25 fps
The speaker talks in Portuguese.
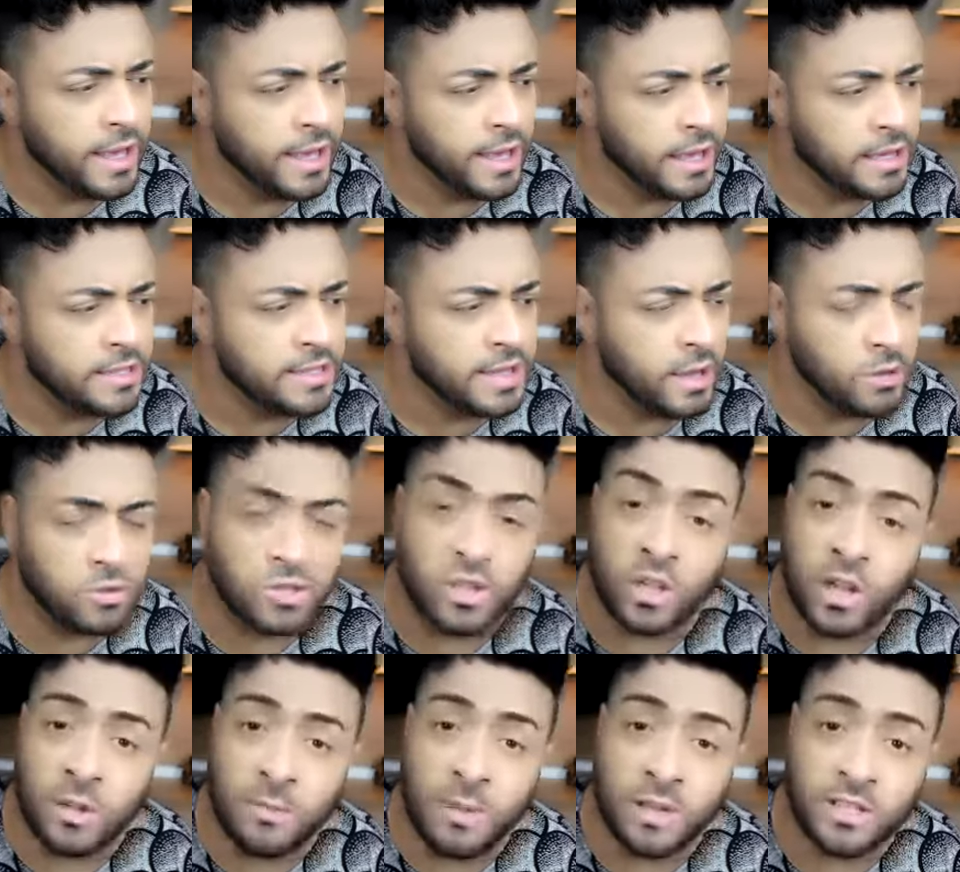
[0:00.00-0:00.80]
Esse
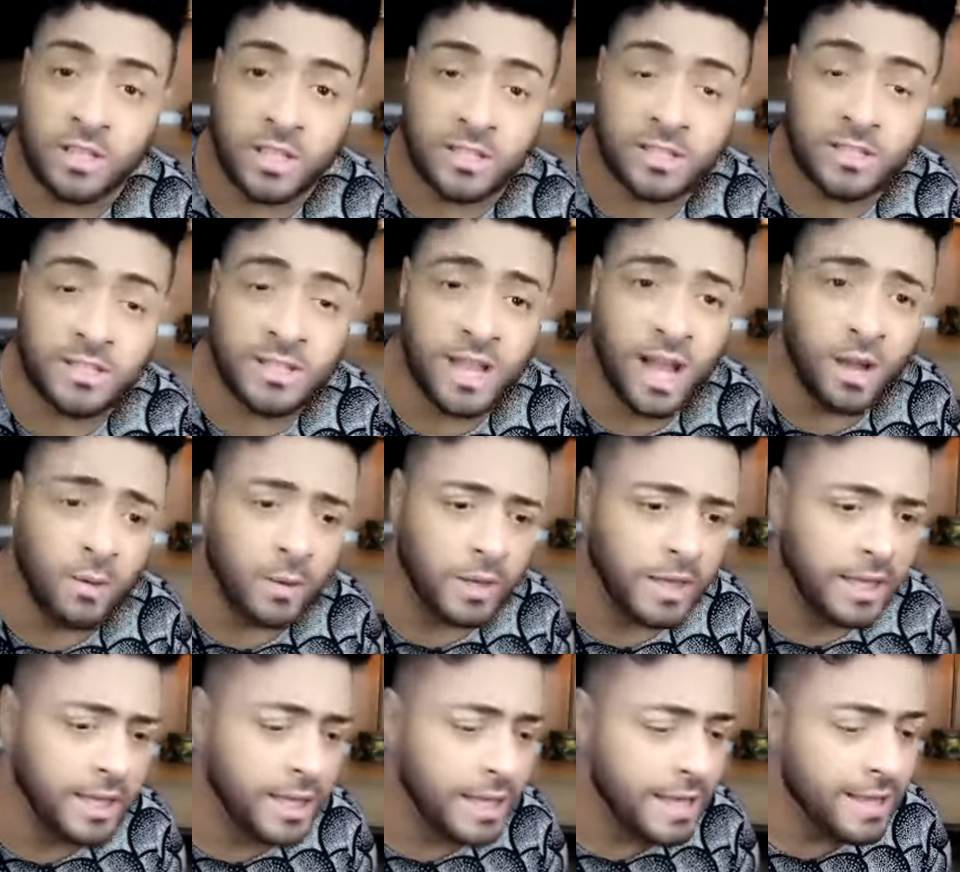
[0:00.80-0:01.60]
auxílio emergencial
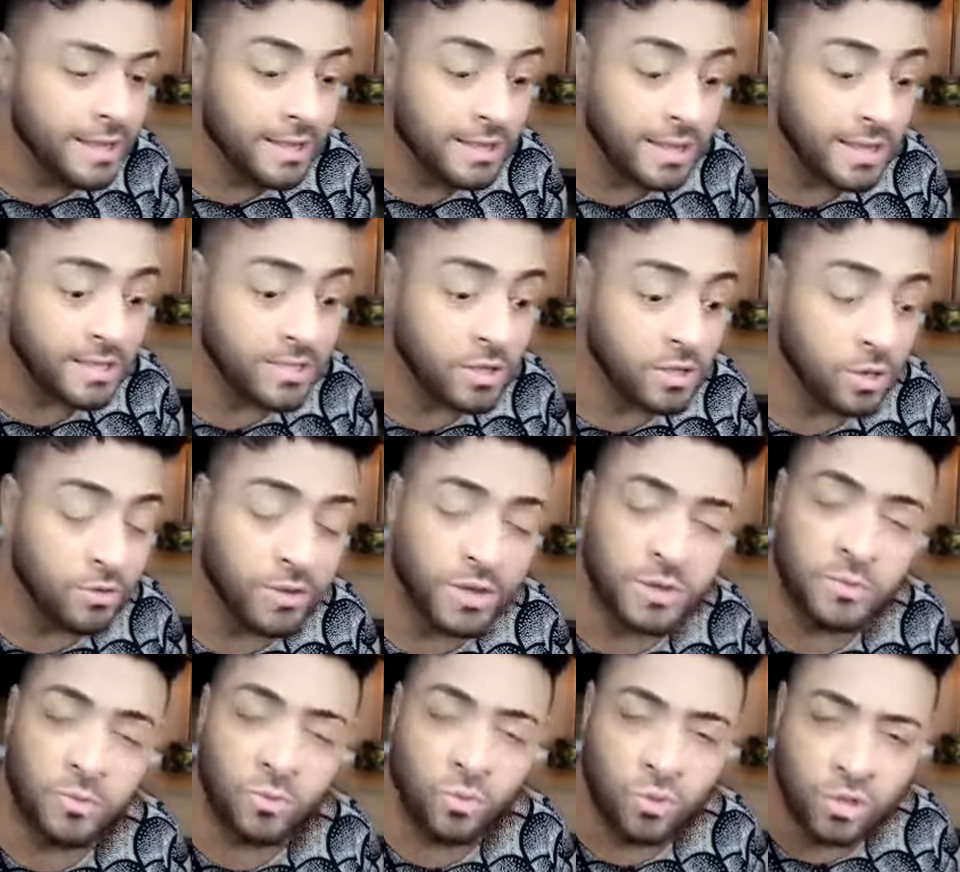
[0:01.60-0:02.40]
aí está
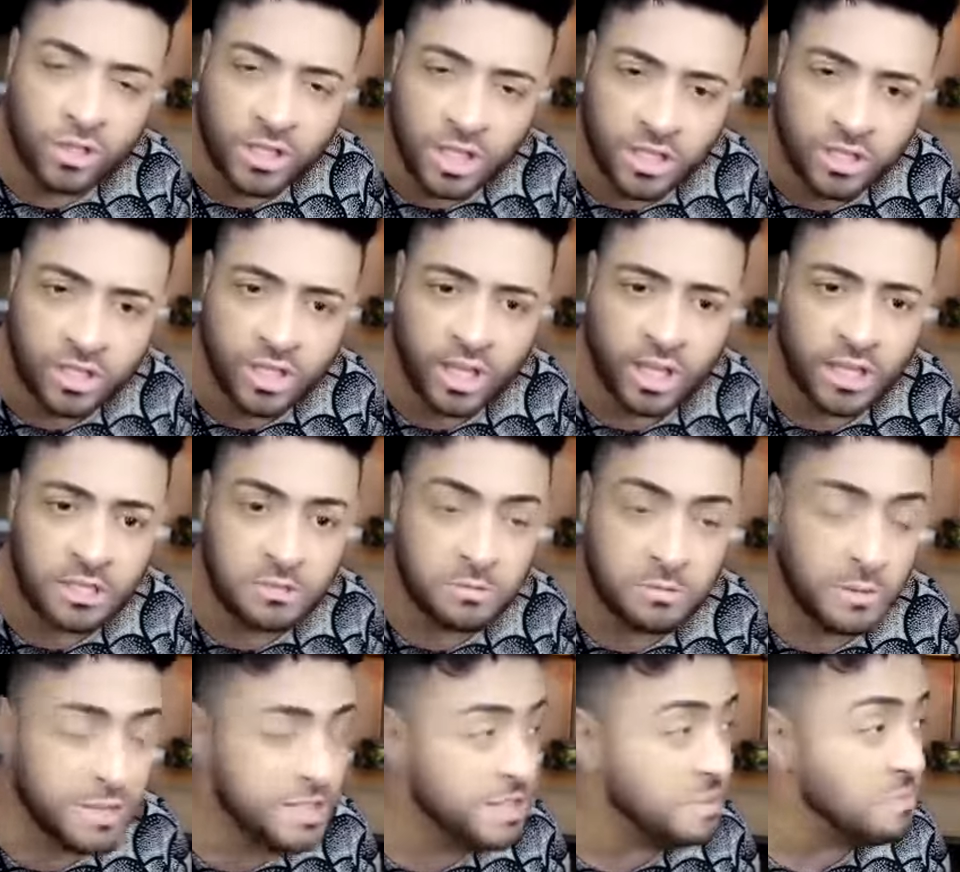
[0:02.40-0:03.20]
salvando muita
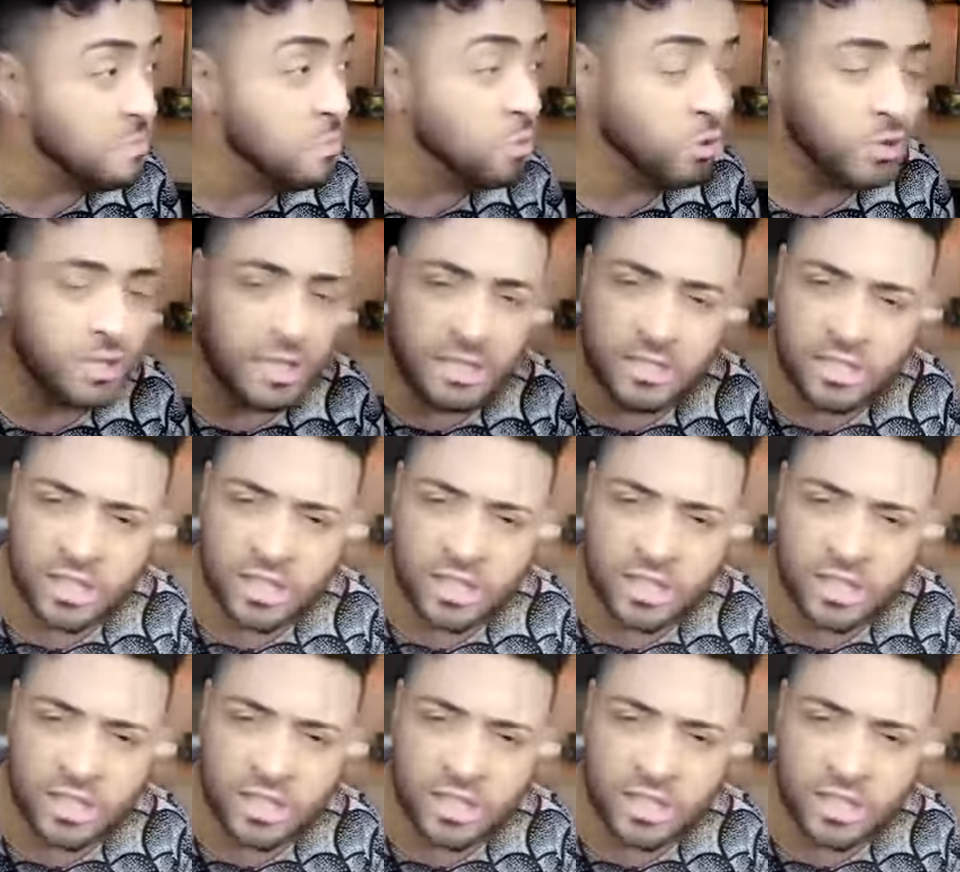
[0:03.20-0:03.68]
gente, mas é muita